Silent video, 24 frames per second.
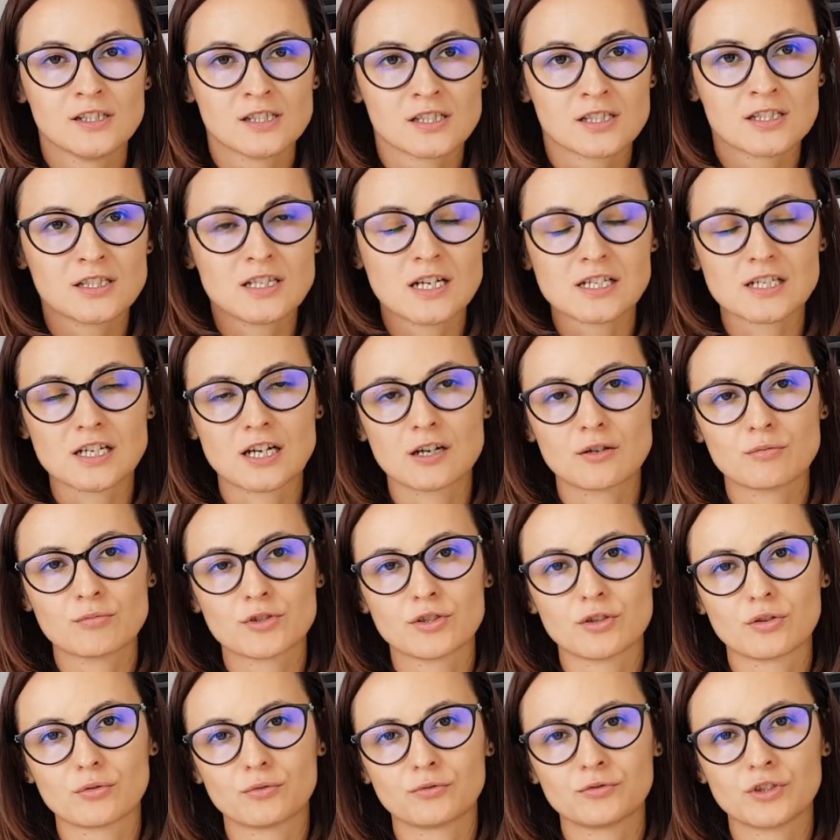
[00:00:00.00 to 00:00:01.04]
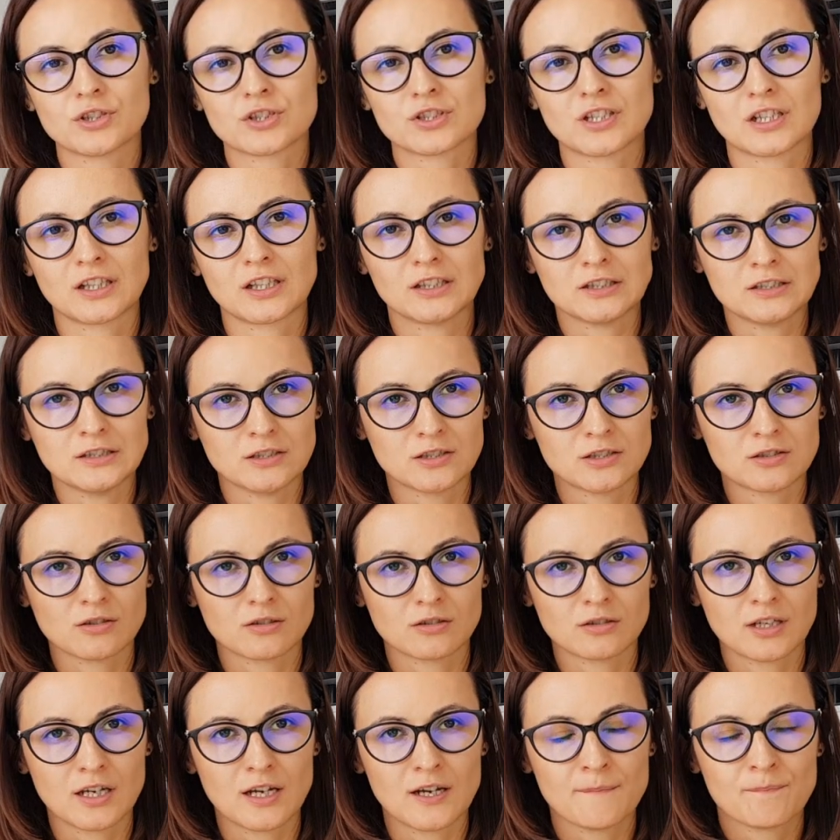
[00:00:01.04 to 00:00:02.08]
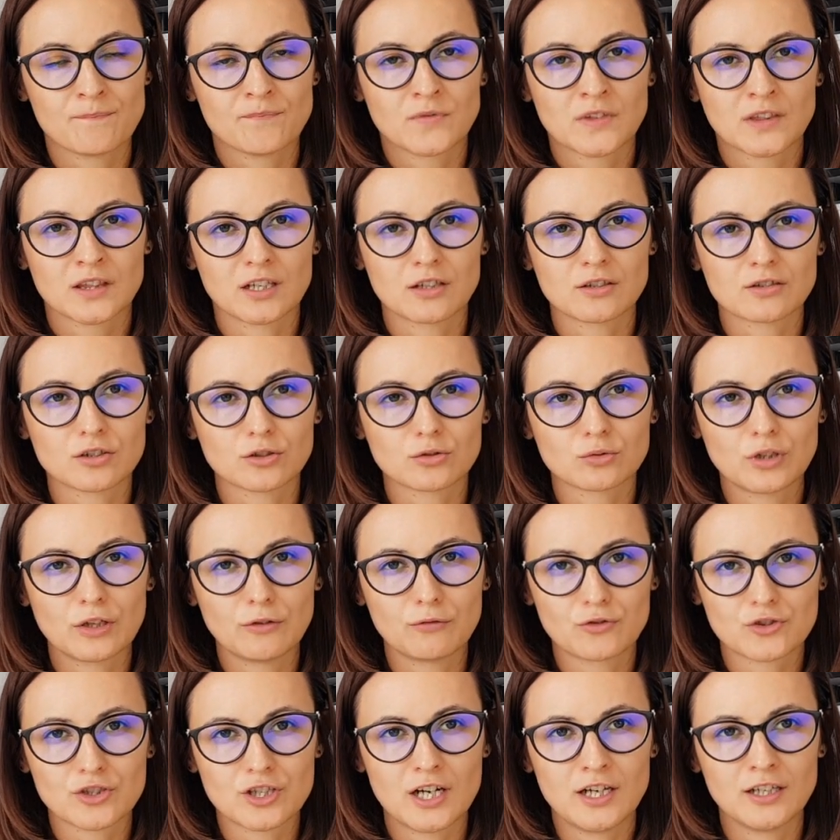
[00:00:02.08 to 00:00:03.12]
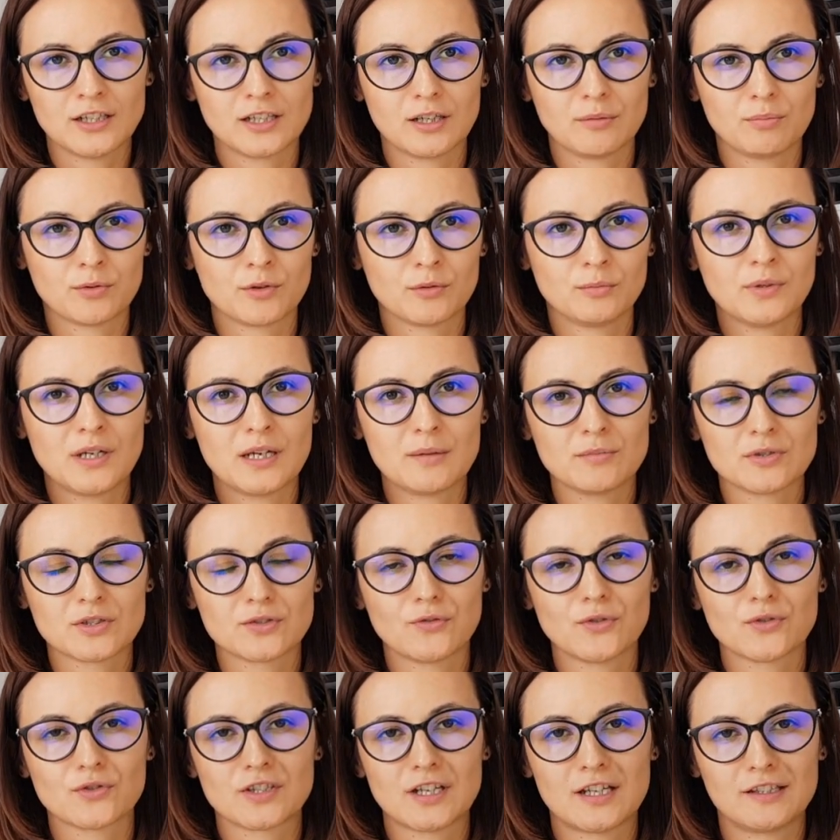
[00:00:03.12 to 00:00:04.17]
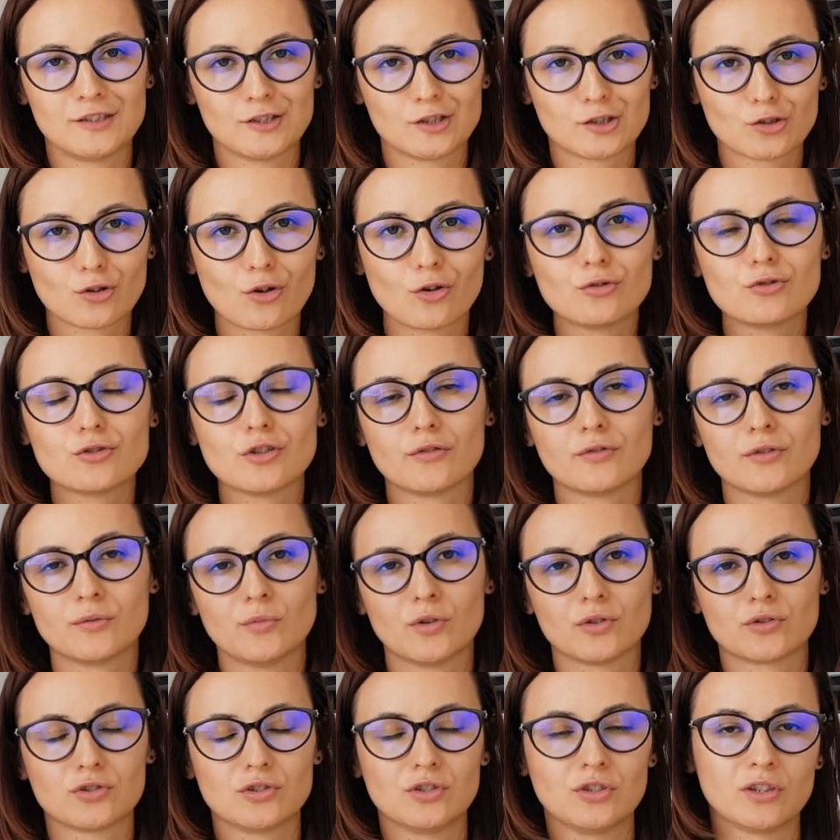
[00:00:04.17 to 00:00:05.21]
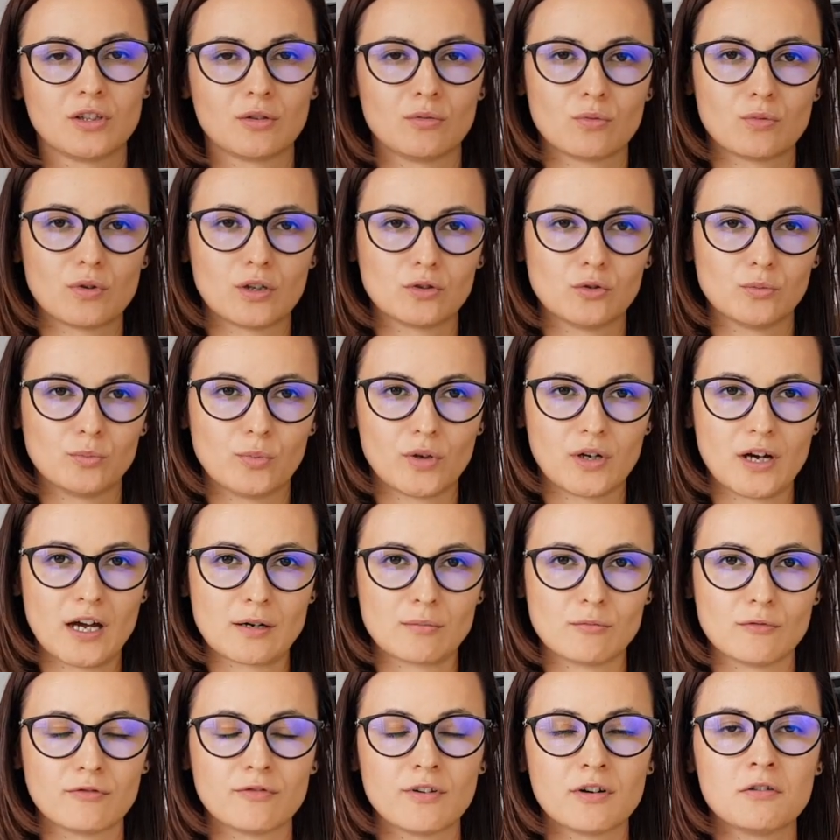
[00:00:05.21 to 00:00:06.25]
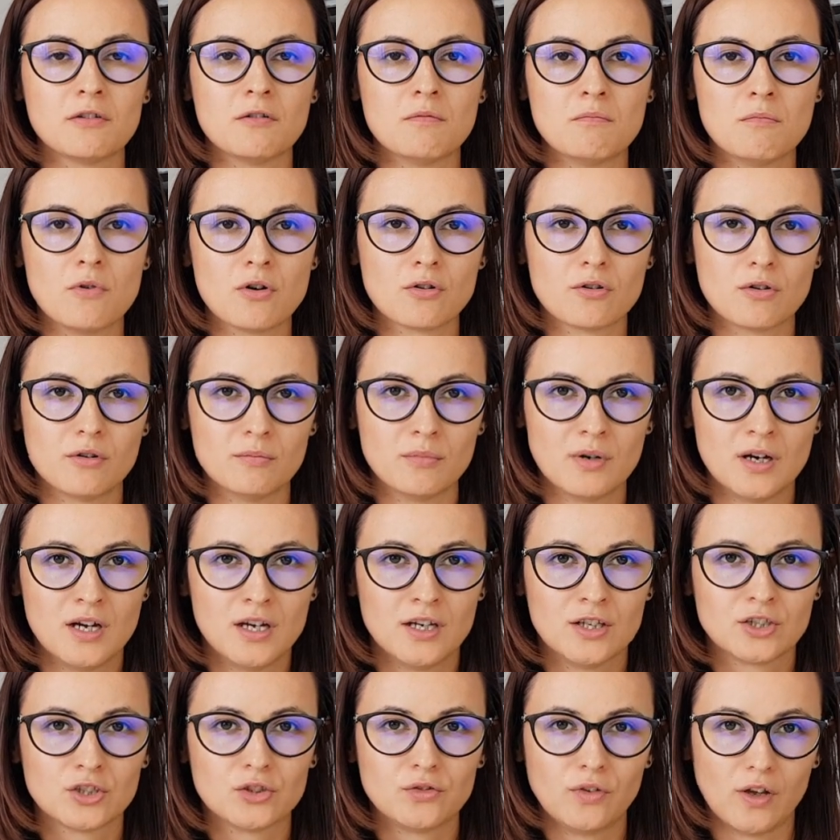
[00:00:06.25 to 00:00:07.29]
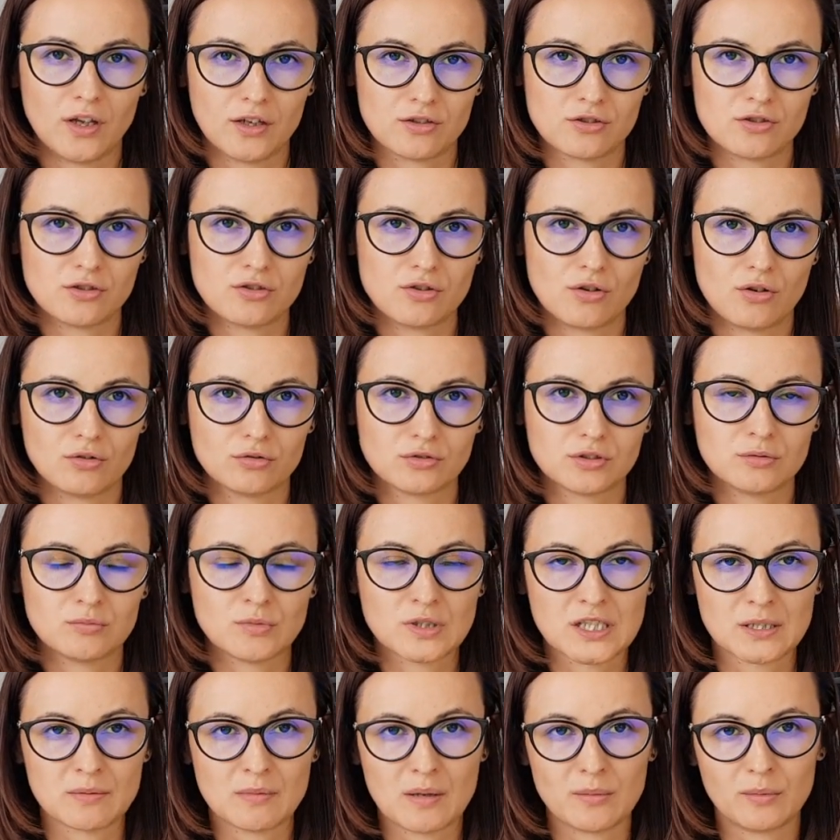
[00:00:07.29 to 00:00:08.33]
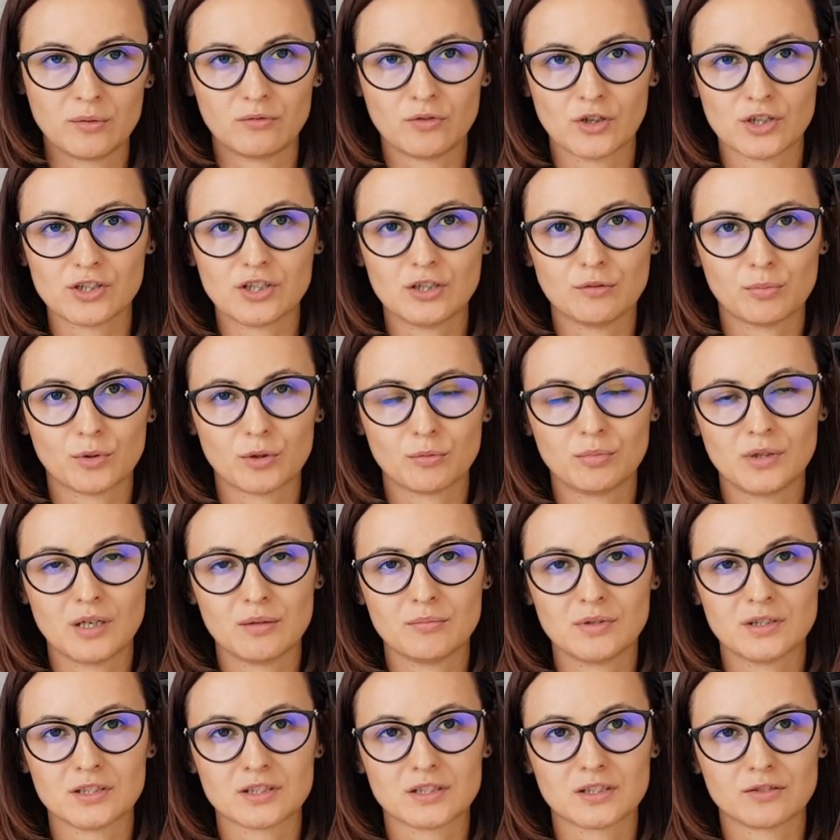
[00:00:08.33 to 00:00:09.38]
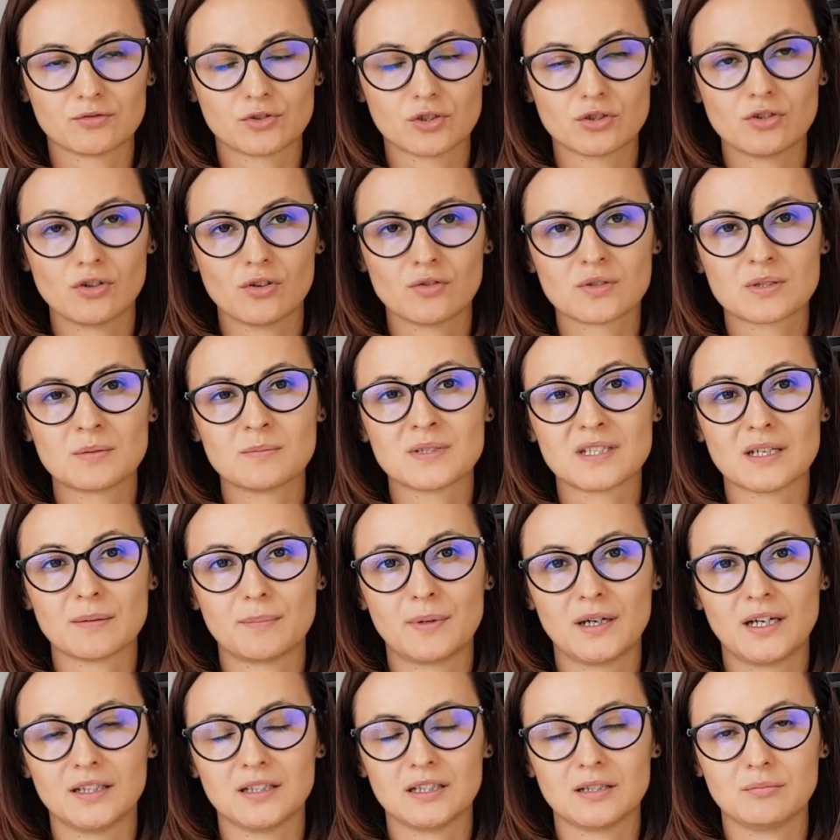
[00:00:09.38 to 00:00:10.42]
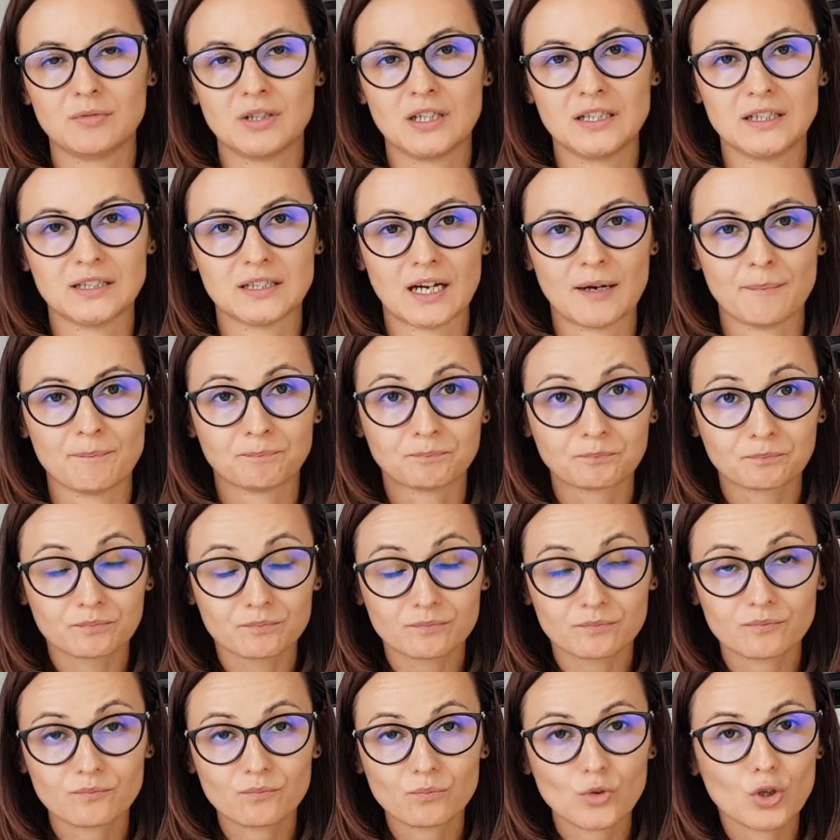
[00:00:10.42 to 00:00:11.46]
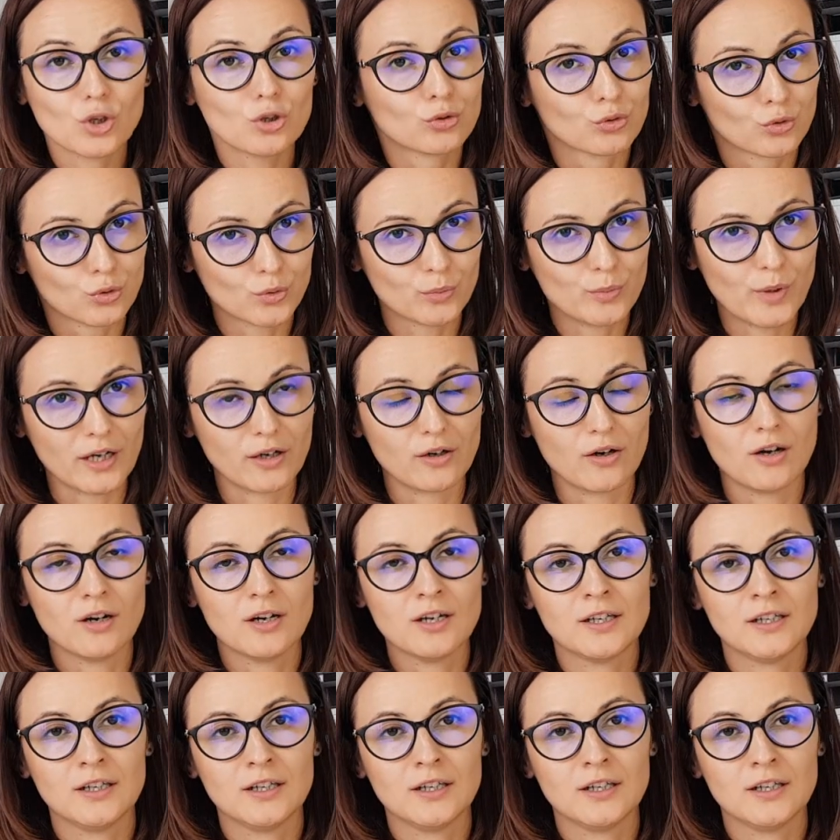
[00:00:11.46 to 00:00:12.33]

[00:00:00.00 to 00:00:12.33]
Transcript: Zdarzają się również takie historie, także tutaj wszelkie problemy związane z końcowym odcinkiem układu pokarmowego mogą świadczyć o tym, że mamy właśnie problemy z wrzodziejącym zapaleniem jelita grubego.